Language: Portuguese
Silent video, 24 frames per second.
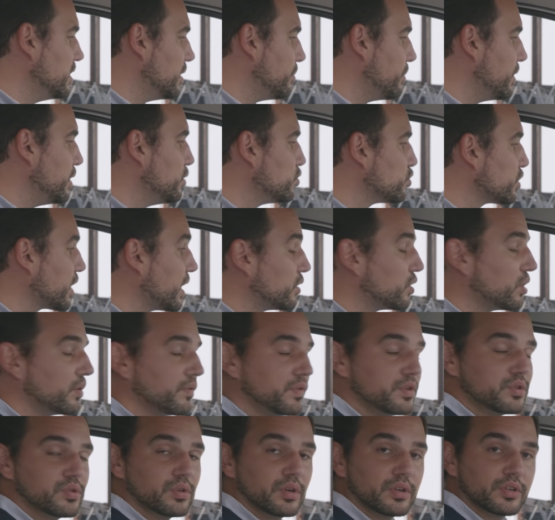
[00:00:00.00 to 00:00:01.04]
e também os
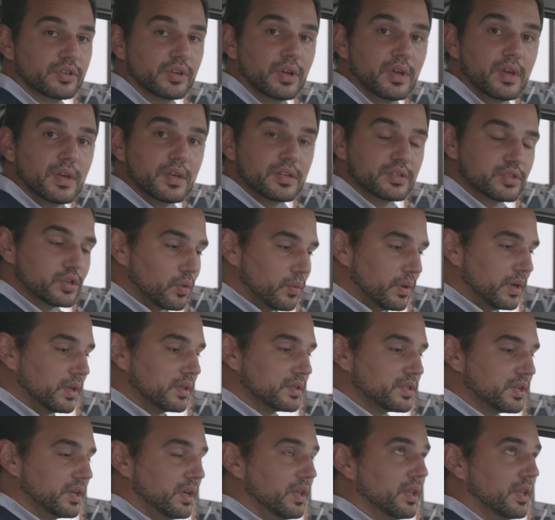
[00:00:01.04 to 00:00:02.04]
retrovisores são eles